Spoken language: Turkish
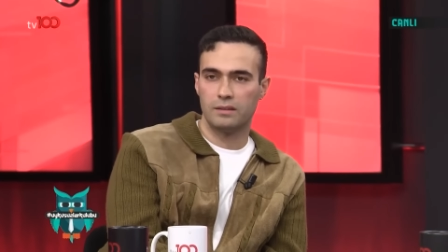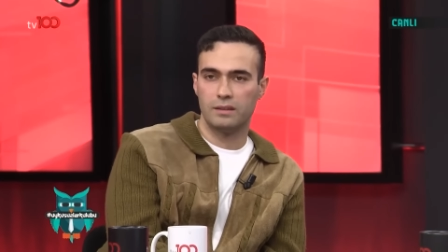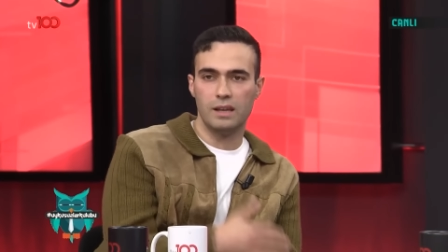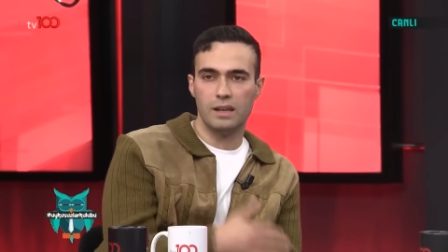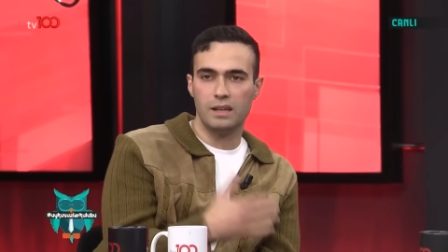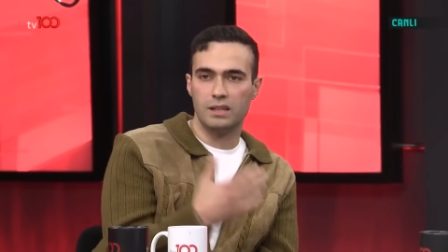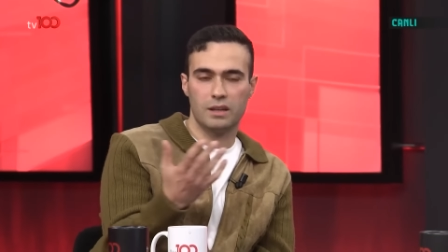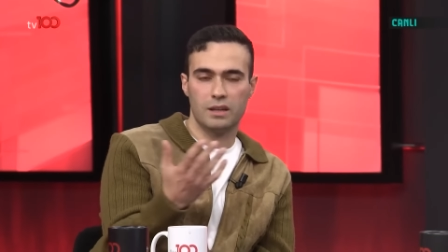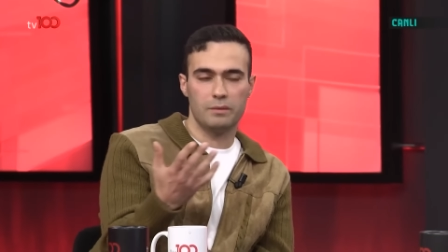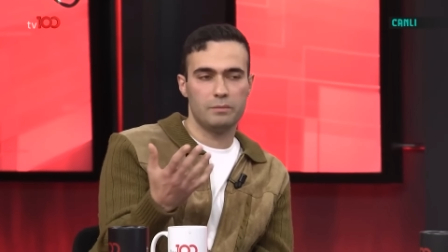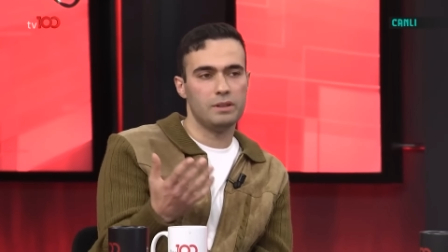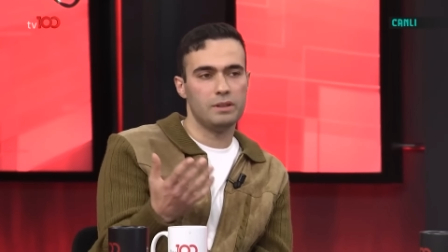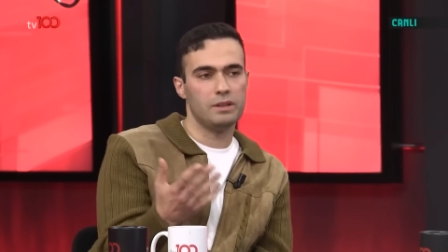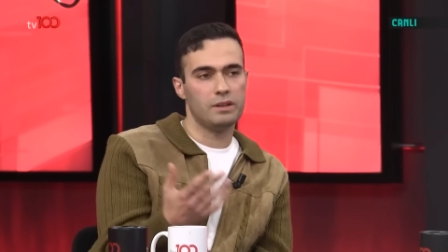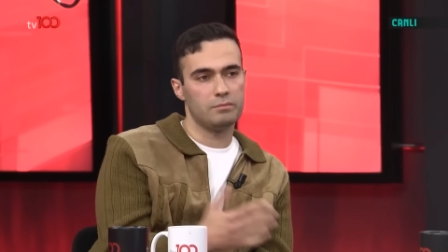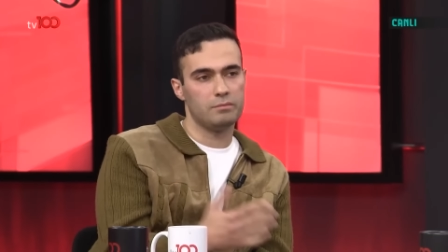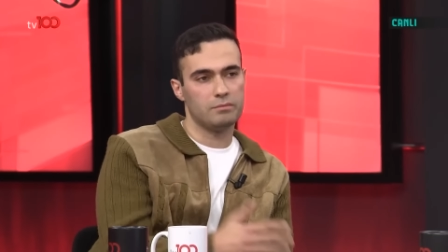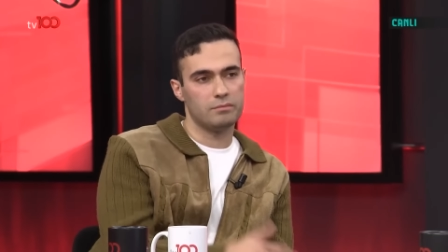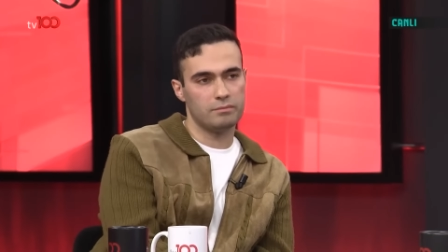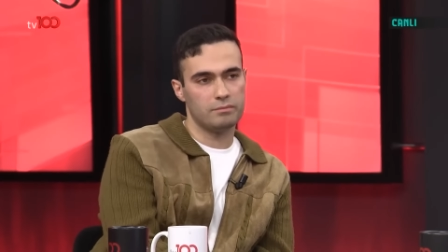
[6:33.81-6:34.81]

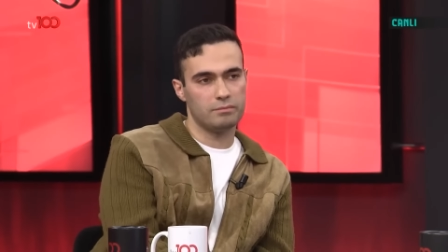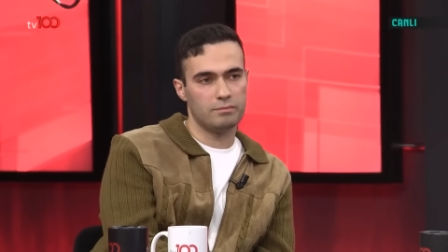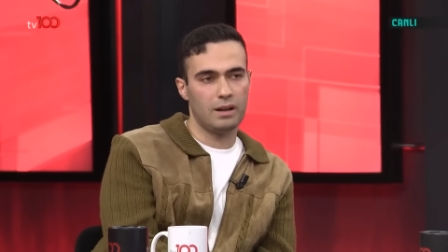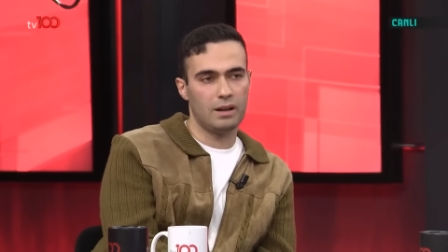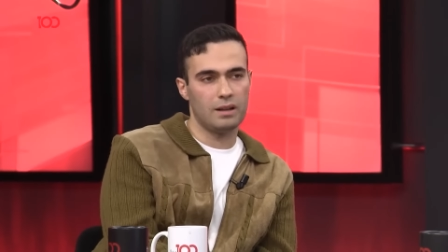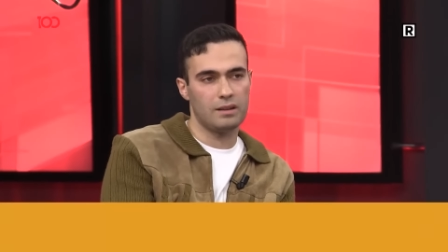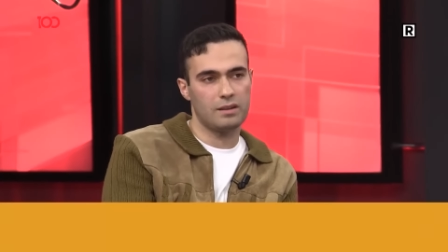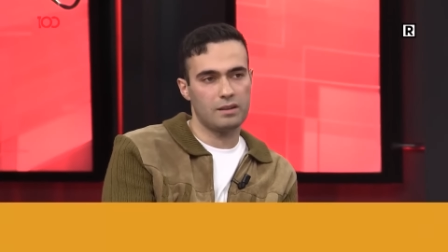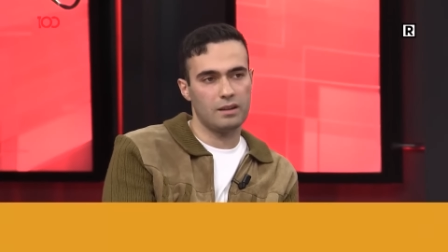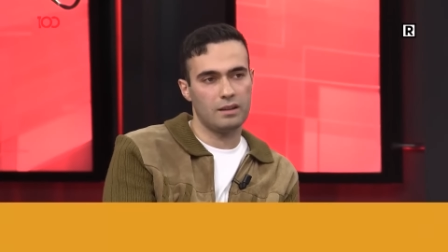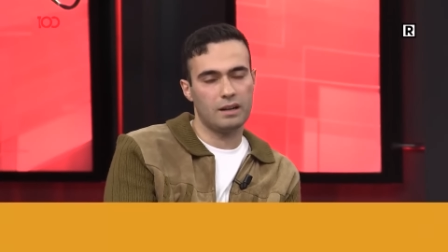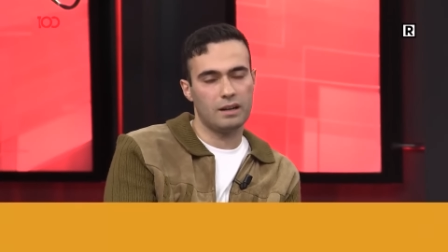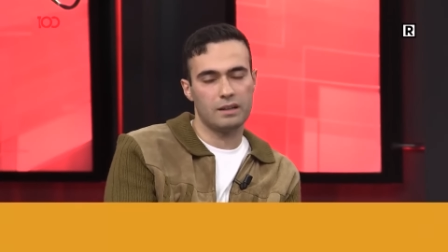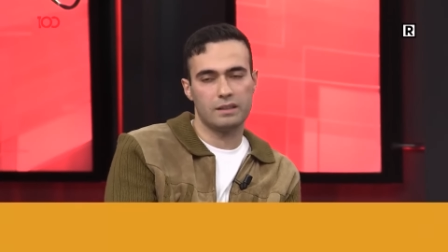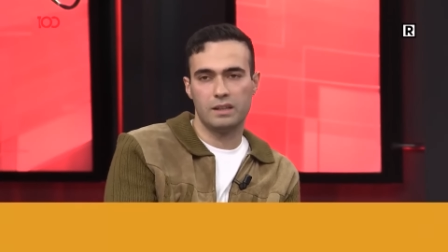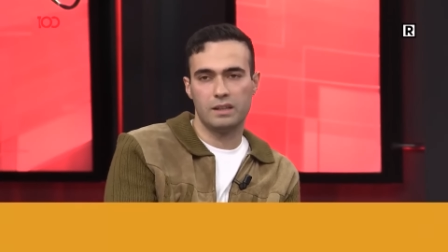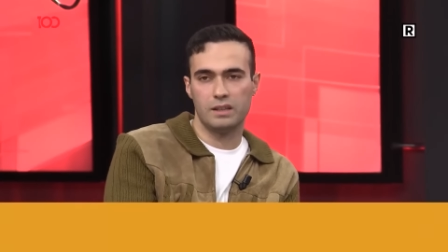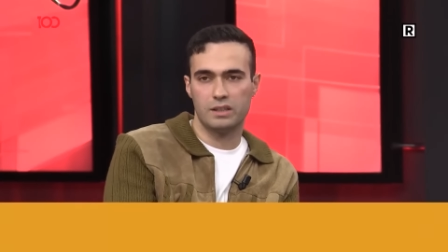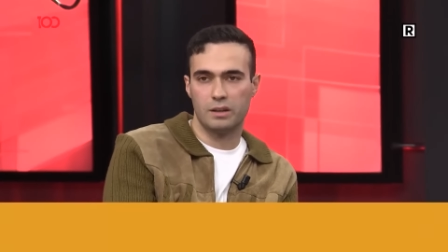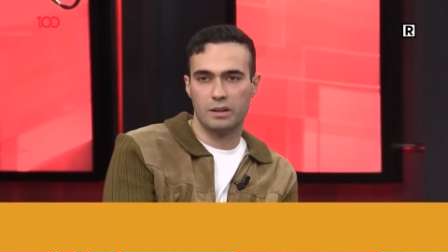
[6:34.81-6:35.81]
Değişebilirim. Bazı
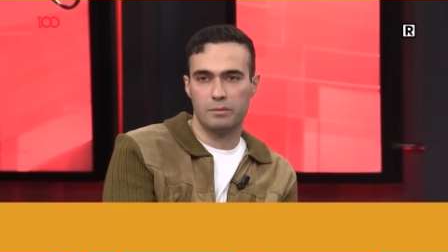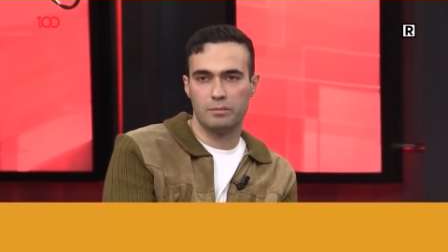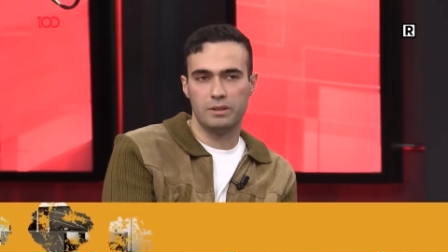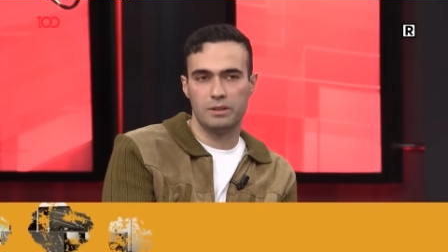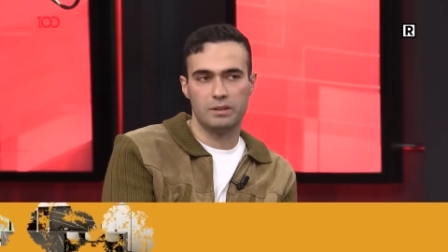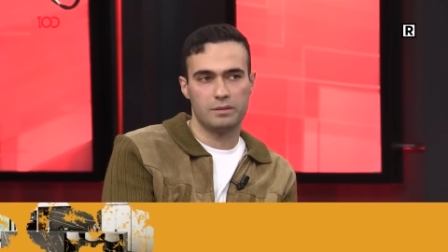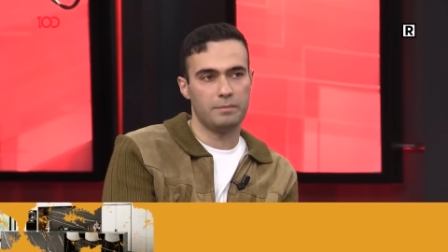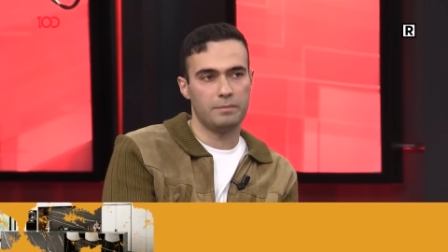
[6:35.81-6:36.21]
şeyler değişebilir.